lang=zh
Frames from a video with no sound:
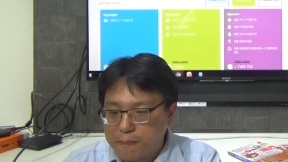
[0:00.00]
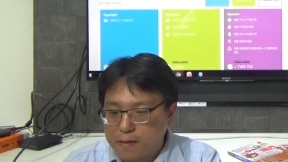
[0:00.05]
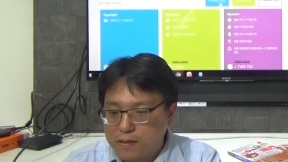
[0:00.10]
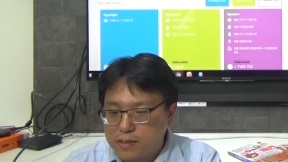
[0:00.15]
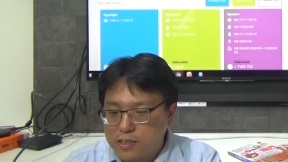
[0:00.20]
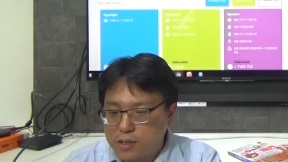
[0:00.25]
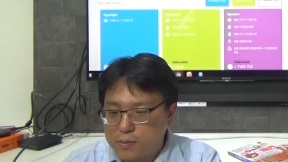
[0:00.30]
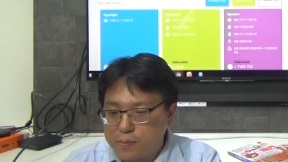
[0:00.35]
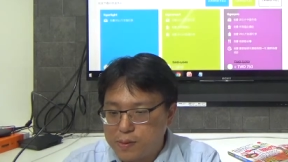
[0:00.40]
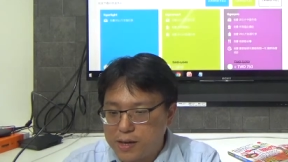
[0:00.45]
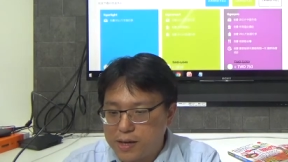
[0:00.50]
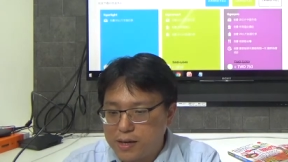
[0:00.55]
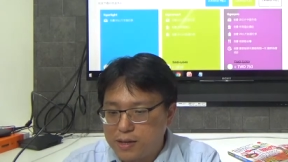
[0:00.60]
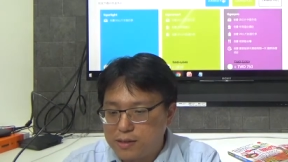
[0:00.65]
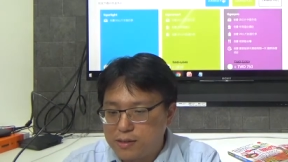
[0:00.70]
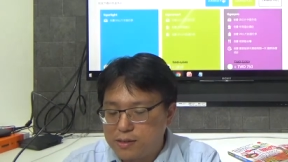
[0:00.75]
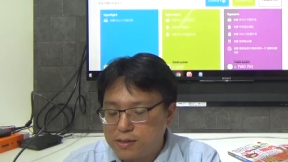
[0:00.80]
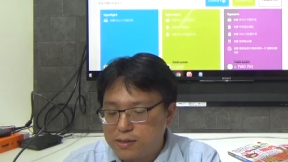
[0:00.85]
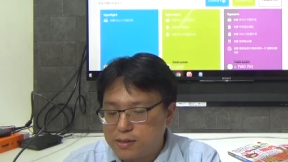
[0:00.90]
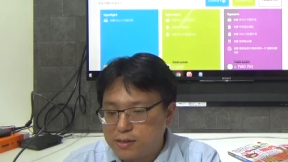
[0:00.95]
这
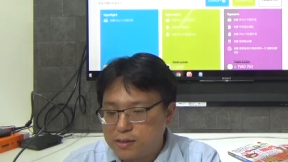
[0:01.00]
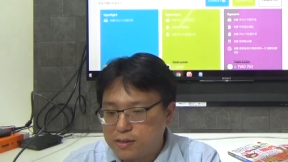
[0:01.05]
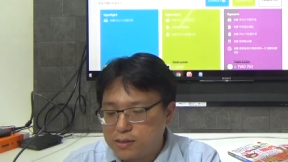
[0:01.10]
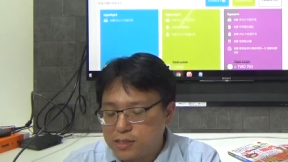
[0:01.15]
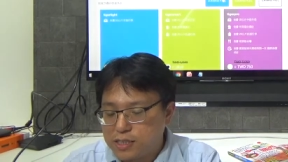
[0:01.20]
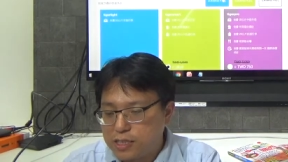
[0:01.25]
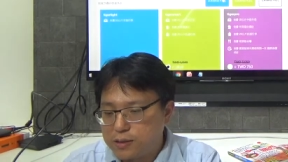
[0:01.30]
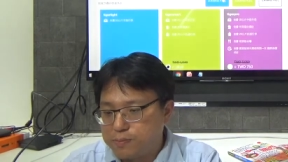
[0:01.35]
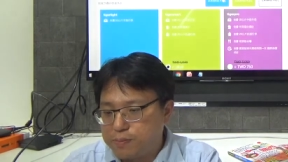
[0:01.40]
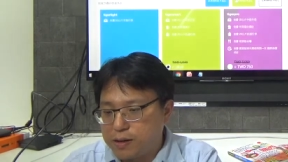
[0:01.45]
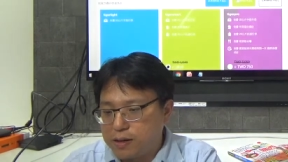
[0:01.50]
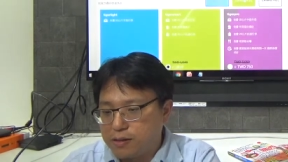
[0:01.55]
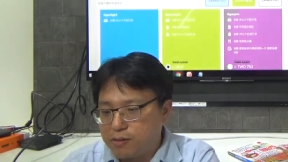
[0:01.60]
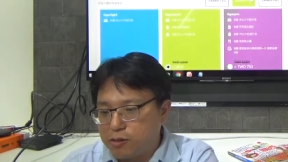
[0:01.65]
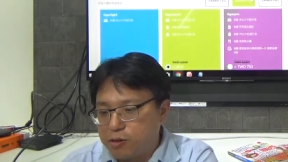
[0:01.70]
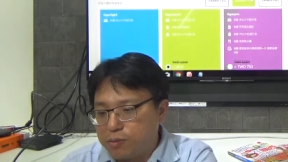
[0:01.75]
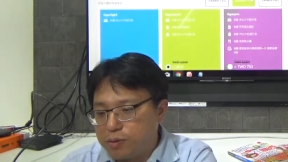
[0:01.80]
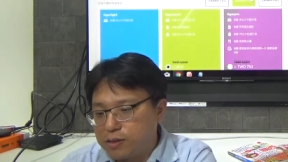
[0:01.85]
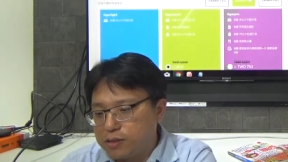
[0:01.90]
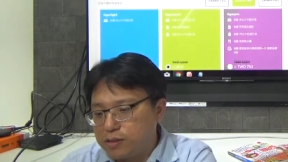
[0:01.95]
边基本
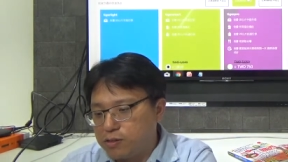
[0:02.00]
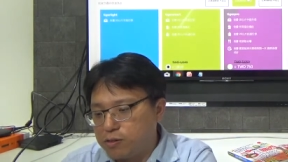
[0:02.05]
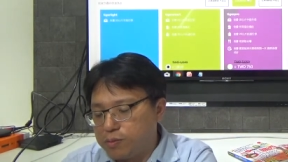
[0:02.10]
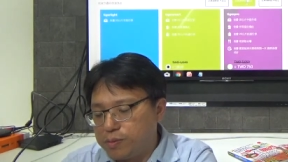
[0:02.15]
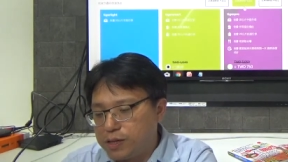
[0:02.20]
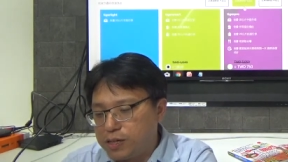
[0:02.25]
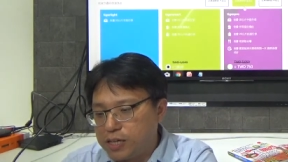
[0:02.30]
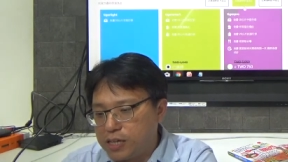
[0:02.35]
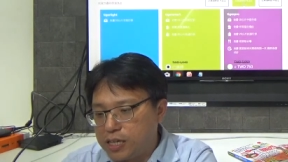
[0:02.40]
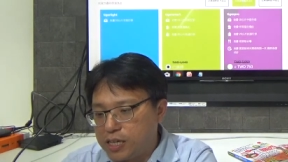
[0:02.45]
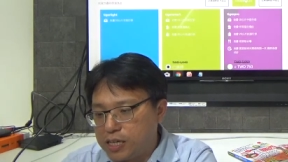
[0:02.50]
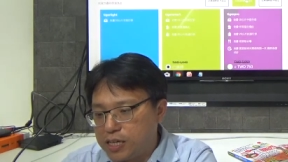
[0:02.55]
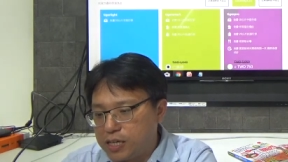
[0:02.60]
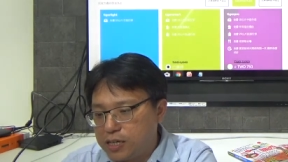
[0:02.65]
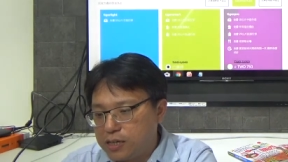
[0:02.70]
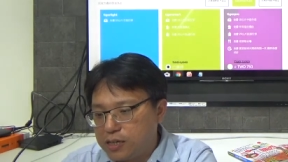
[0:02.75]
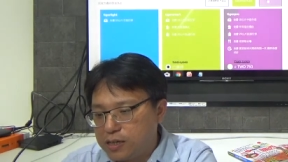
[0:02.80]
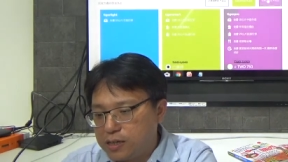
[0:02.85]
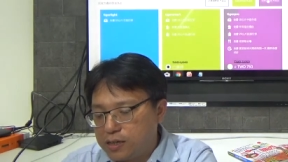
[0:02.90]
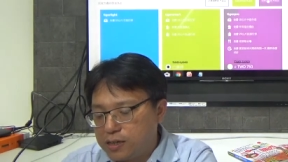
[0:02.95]
我们我们
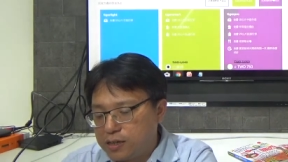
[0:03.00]
以